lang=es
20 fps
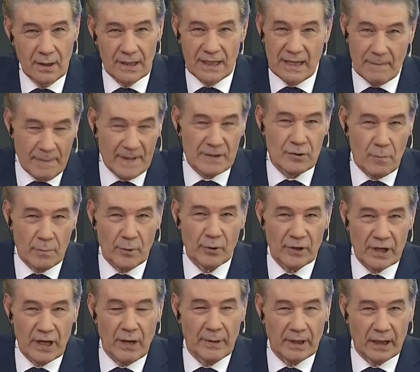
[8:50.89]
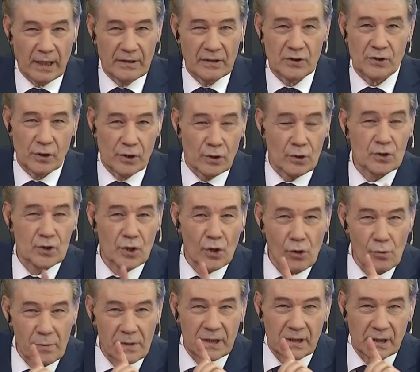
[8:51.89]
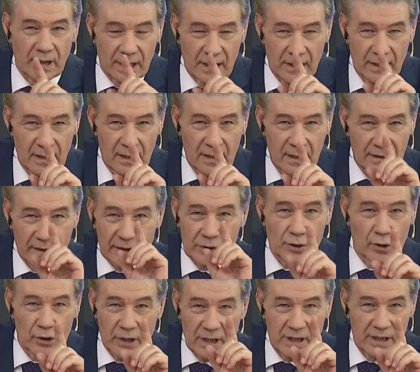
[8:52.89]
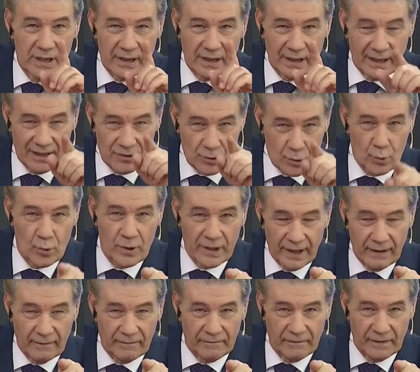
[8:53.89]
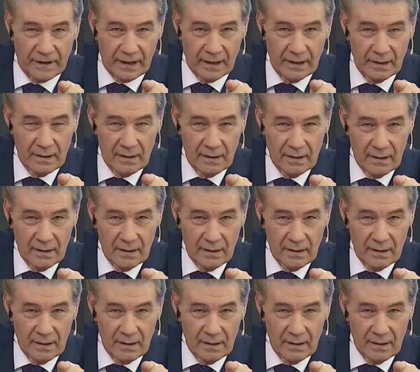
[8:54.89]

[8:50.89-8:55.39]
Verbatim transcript: Y de paso podría haberle dicho, y no se olvide que yo le dije a su jefe